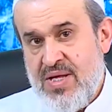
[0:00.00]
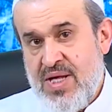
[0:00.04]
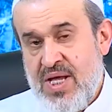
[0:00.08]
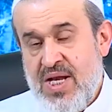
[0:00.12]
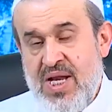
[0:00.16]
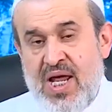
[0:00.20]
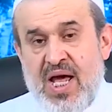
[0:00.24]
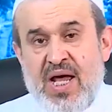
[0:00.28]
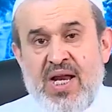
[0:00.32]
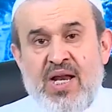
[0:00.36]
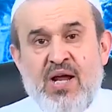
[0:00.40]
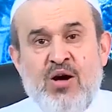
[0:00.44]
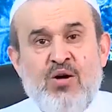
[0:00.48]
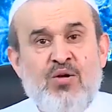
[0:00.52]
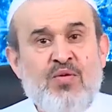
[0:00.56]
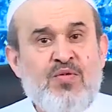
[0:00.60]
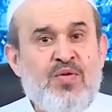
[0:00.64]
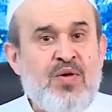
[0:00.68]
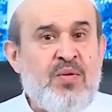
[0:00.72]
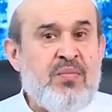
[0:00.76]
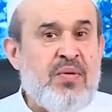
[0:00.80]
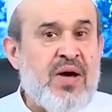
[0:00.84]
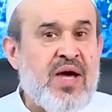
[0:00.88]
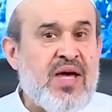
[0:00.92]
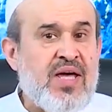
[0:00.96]
لأنه
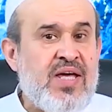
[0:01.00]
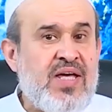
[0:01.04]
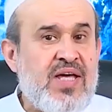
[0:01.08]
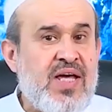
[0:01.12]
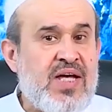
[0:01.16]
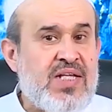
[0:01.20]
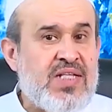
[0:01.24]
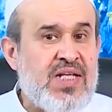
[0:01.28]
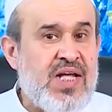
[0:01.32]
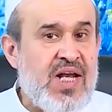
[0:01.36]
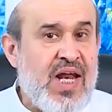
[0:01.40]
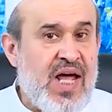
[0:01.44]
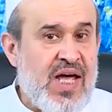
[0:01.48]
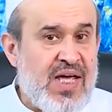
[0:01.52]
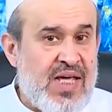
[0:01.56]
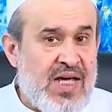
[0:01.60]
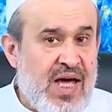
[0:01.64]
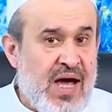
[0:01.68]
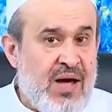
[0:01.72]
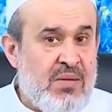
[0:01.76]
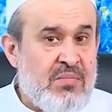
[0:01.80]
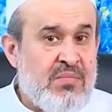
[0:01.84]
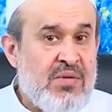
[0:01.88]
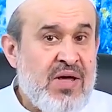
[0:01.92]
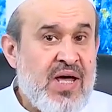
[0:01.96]
في بقية
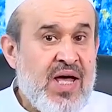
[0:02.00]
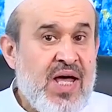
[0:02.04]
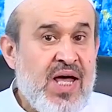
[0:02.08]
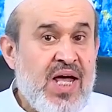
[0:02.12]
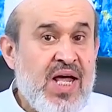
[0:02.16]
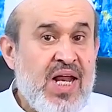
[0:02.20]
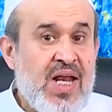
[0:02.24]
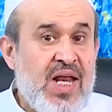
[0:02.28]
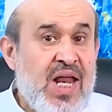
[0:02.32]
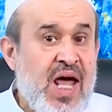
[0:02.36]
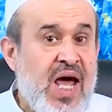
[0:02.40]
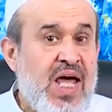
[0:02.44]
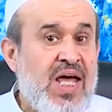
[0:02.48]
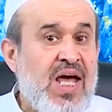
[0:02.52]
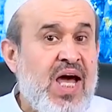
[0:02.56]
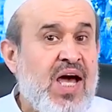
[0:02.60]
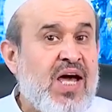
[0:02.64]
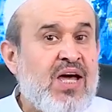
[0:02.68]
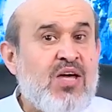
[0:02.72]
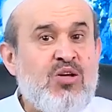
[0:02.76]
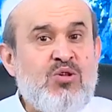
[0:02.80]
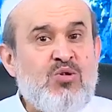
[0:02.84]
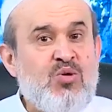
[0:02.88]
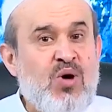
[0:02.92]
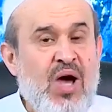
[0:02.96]
الأيام لا
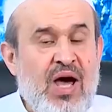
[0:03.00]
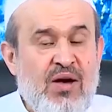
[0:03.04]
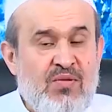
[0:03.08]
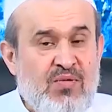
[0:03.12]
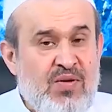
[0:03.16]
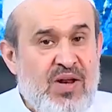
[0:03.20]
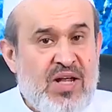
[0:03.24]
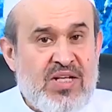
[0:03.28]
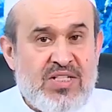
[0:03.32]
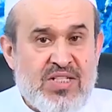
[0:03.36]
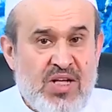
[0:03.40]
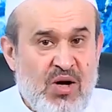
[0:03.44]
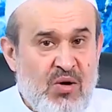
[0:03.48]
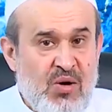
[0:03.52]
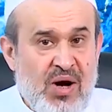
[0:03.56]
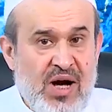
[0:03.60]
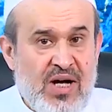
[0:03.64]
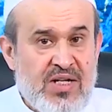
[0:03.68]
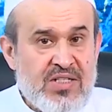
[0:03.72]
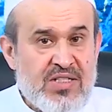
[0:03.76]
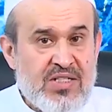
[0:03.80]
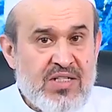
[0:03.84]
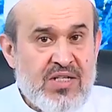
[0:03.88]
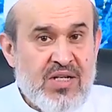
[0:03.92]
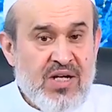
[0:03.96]
يعقد حفل
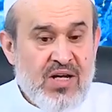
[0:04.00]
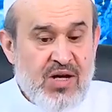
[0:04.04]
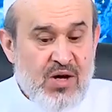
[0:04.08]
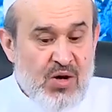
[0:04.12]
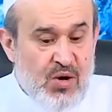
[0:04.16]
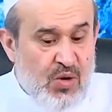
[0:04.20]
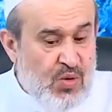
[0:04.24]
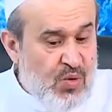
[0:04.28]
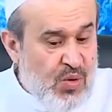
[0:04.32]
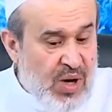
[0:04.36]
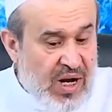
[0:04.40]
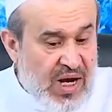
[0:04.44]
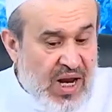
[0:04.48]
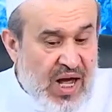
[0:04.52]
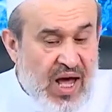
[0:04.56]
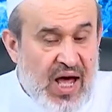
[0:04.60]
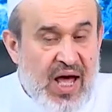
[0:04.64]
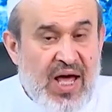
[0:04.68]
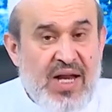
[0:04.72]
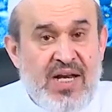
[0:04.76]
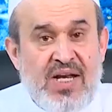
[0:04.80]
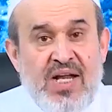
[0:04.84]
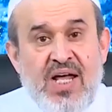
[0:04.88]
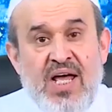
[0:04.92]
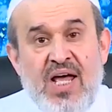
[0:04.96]
زواج هو
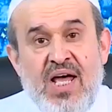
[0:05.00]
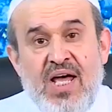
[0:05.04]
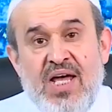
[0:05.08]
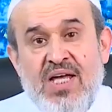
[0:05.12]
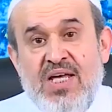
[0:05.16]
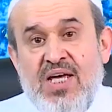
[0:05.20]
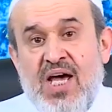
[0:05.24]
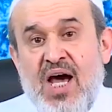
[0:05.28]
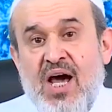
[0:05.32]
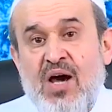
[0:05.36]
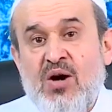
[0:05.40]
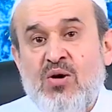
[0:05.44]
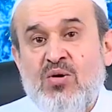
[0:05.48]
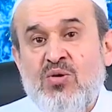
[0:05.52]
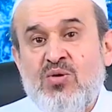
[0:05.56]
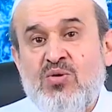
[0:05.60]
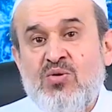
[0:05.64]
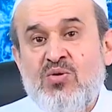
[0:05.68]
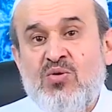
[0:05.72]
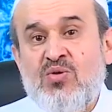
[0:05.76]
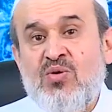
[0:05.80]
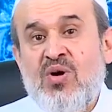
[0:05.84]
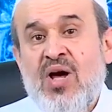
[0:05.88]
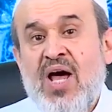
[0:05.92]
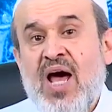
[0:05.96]
الآن
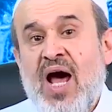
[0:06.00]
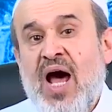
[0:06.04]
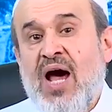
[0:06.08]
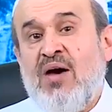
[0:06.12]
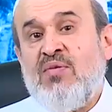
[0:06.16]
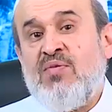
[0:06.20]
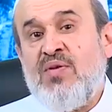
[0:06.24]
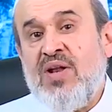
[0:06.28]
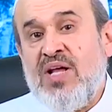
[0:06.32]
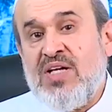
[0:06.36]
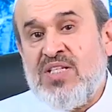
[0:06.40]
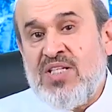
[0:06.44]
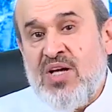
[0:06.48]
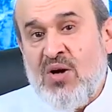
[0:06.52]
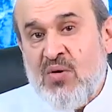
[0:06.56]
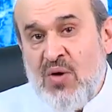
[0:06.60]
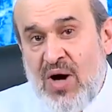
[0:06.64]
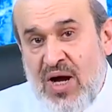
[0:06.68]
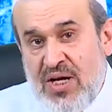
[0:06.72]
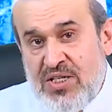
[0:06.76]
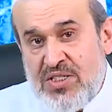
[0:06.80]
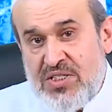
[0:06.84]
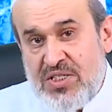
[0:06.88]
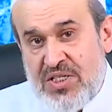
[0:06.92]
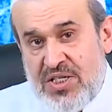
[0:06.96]
يعقد حفل
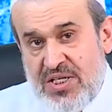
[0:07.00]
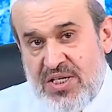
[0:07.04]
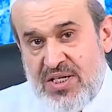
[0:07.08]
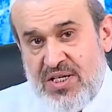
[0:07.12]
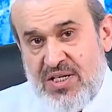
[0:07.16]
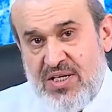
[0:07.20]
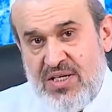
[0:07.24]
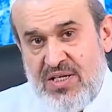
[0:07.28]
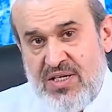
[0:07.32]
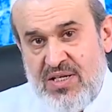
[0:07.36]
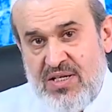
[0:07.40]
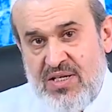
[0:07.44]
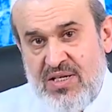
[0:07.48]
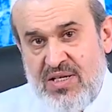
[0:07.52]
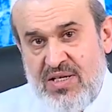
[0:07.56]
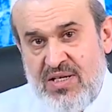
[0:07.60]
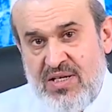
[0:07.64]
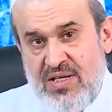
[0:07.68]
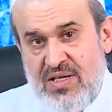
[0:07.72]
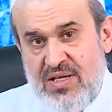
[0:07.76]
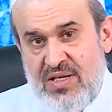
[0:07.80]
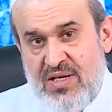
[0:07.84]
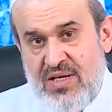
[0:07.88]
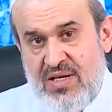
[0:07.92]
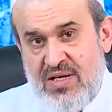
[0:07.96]
زواجه
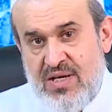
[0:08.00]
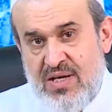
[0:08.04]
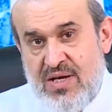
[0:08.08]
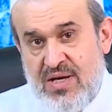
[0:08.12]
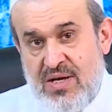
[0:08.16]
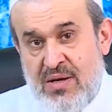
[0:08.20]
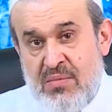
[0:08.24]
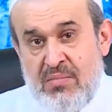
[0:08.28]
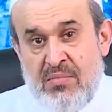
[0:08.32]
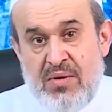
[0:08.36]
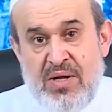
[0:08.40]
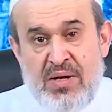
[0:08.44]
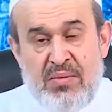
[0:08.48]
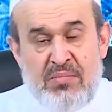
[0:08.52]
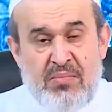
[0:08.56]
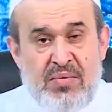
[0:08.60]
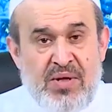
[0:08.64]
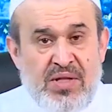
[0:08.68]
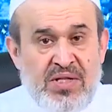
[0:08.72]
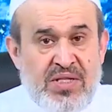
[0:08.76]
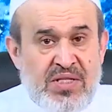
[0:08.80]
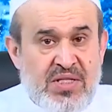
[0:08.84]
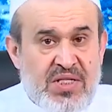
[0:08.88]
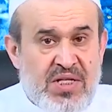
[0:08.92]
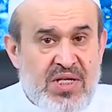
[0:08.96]
من
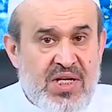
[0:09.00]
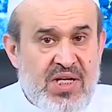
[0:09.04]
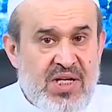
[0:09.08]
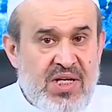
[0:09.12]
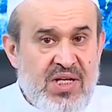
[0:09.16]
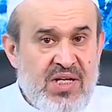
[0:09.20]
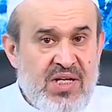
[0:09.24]
بنت